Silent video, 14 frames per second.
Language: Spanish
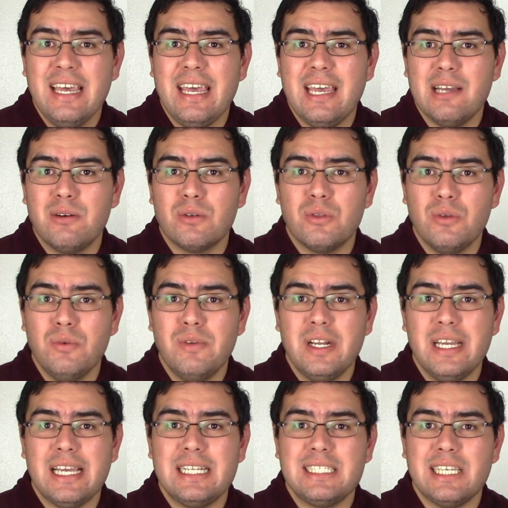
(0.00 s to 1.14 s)
En
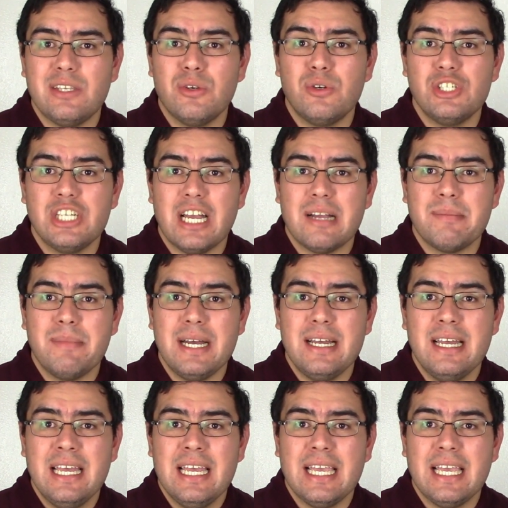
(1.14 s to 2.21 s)
octubre, el señor Jack Ma,